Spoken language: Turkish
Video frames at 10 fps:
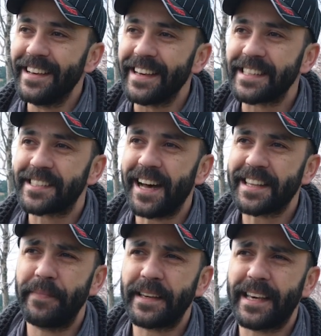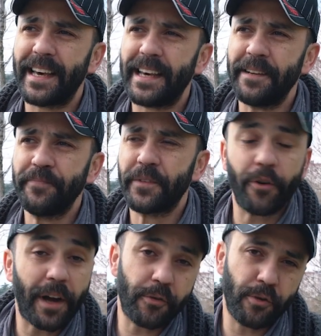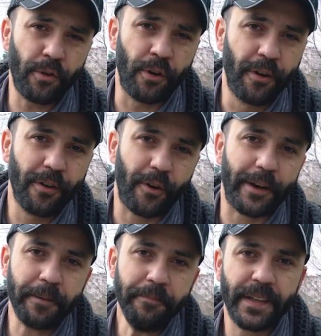E, saat beke Gökhan Gönüllü koyarım.